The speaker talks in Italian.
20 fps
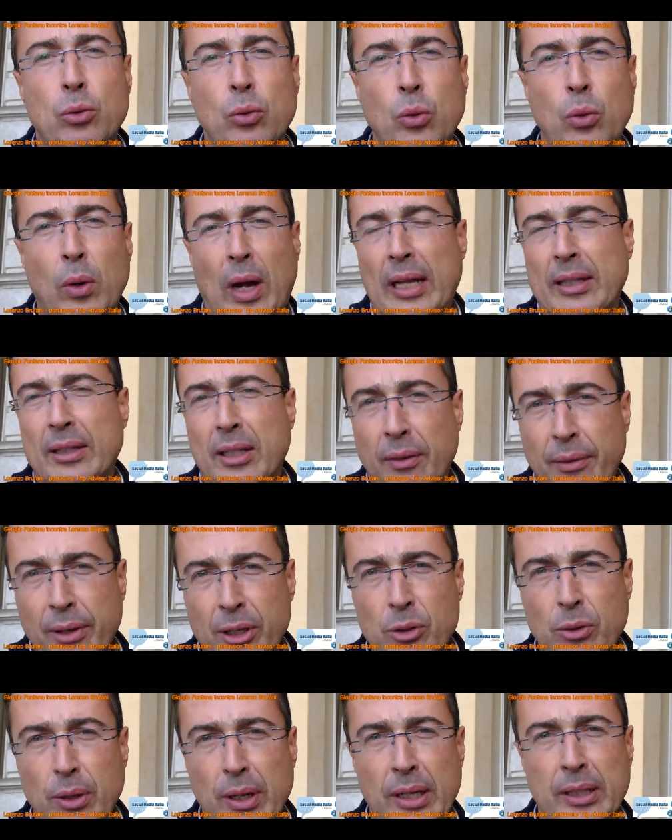tu
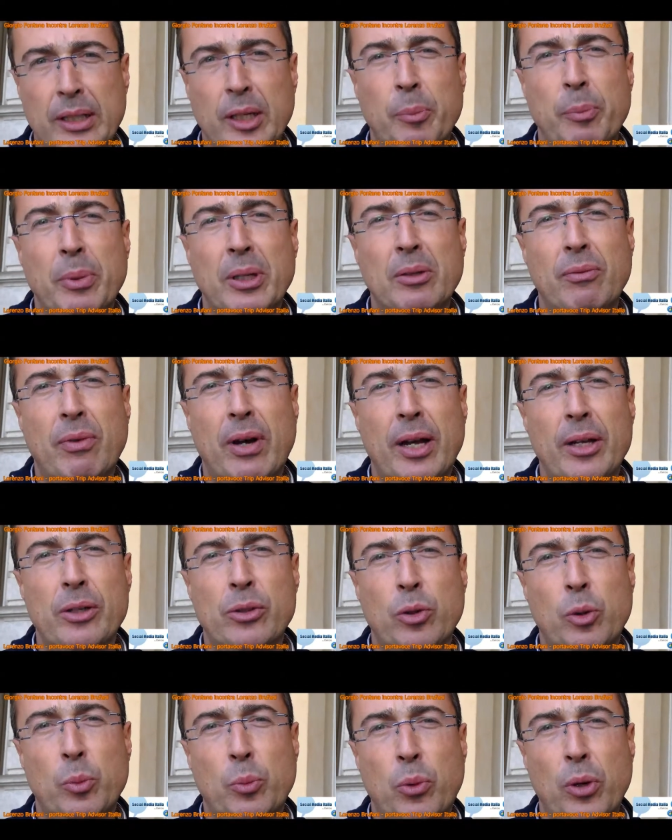attraverso anche
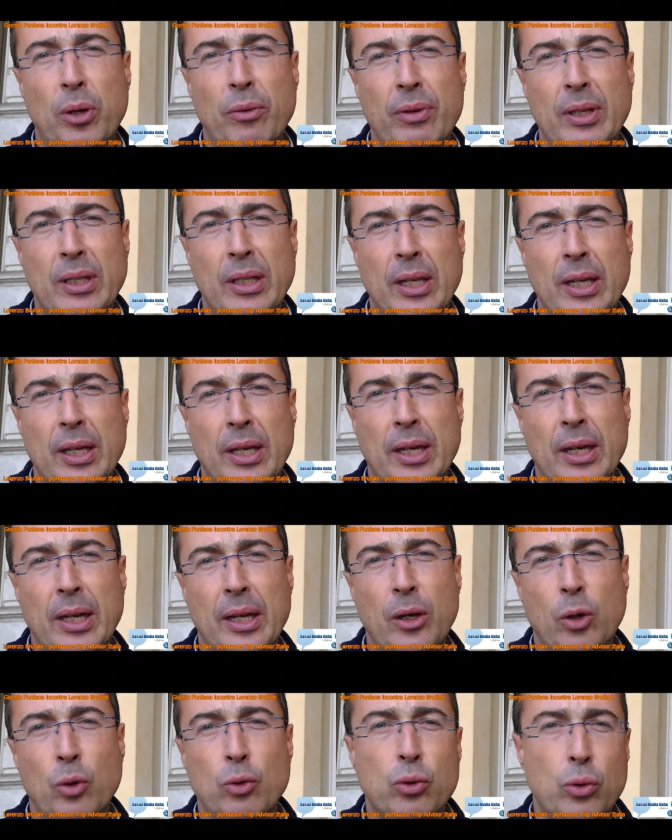TripAdvisor puoi
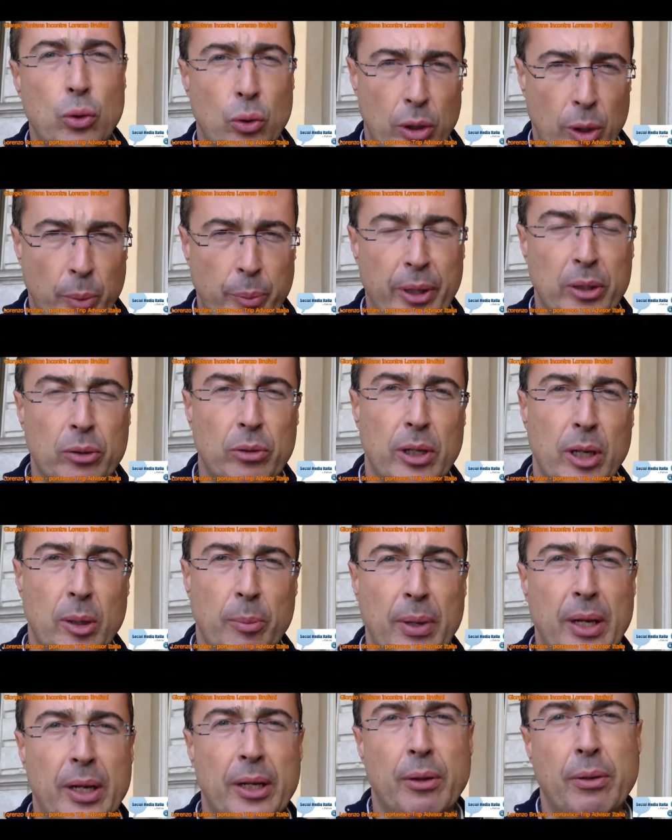vedere non solo, ripeto, gli
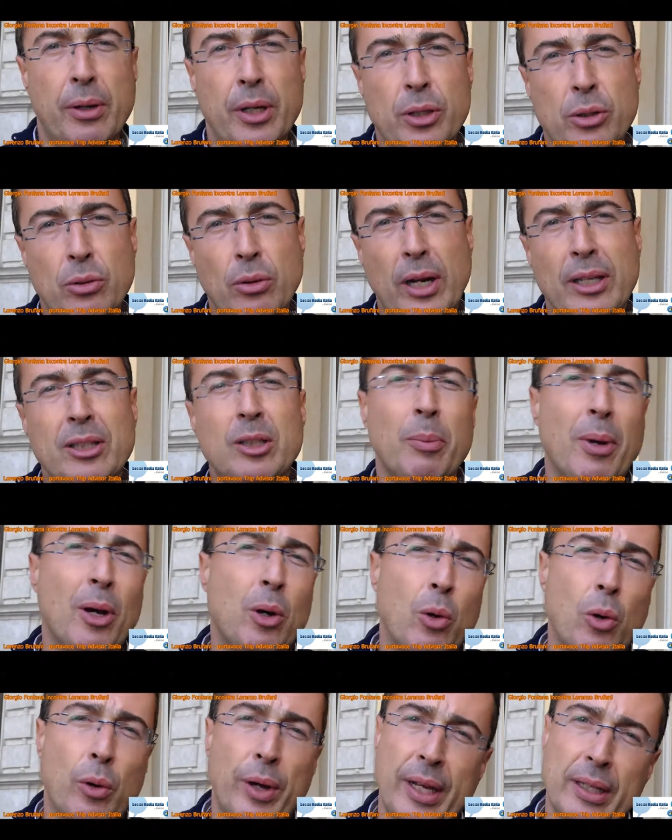alberghi o i ristoranti,
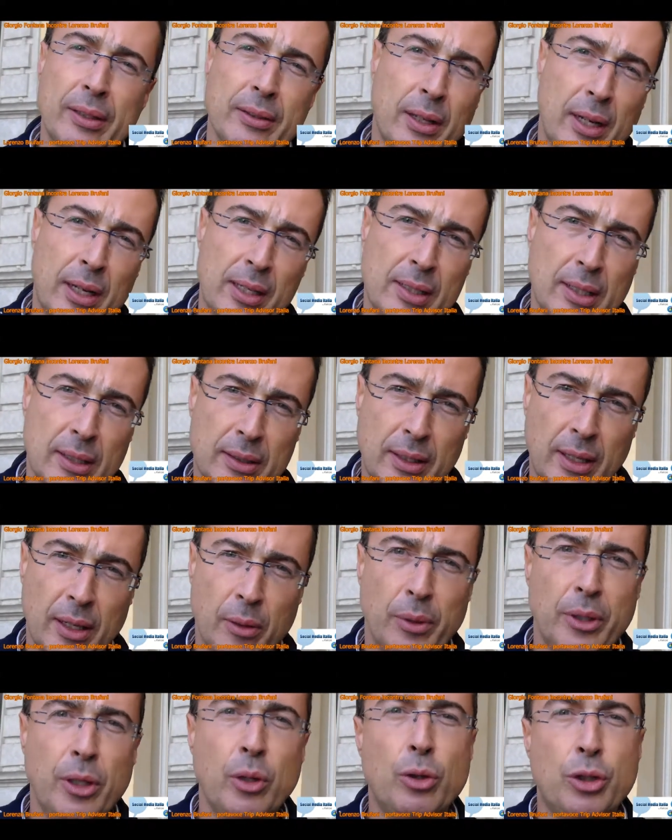ma quello che interessa a
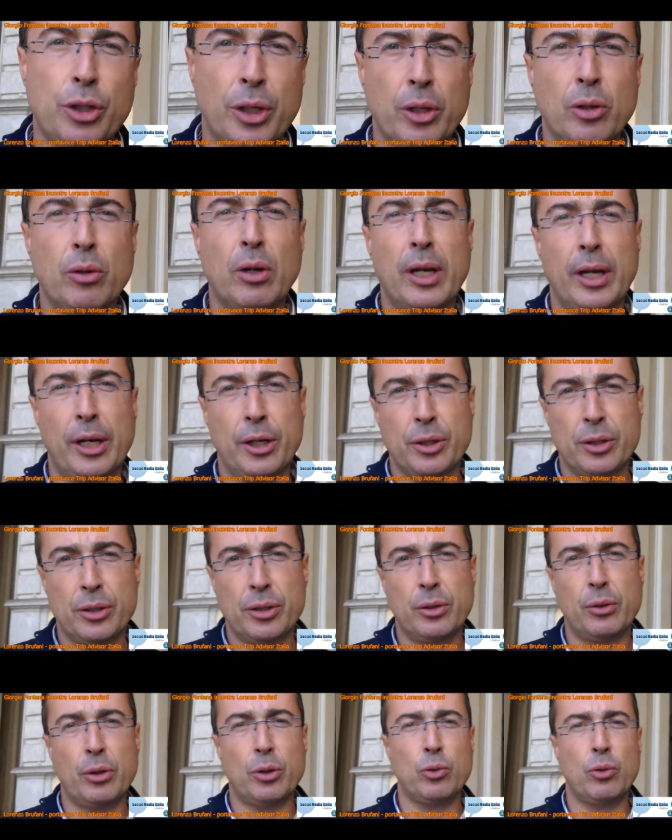te. Quindi certo. io cerco la
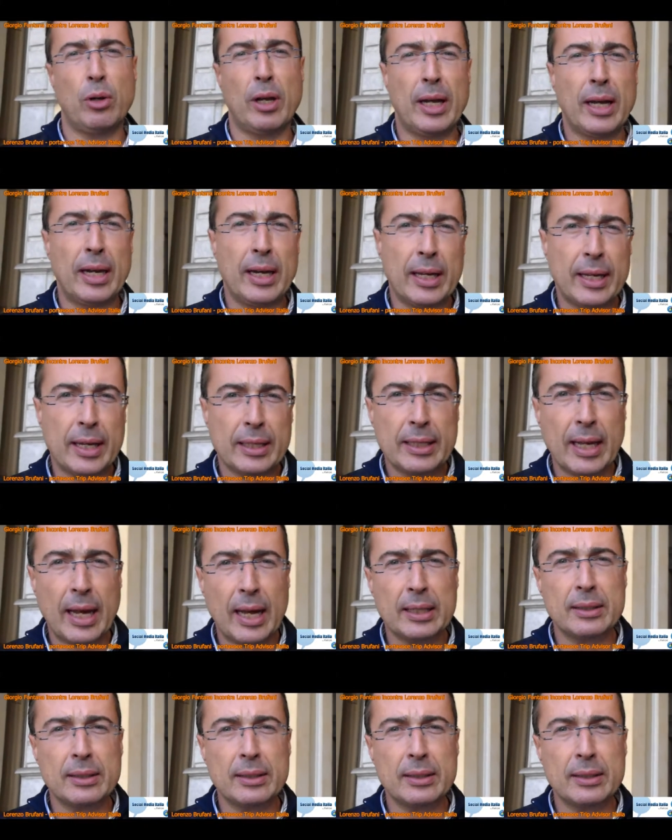recensione sulla galleria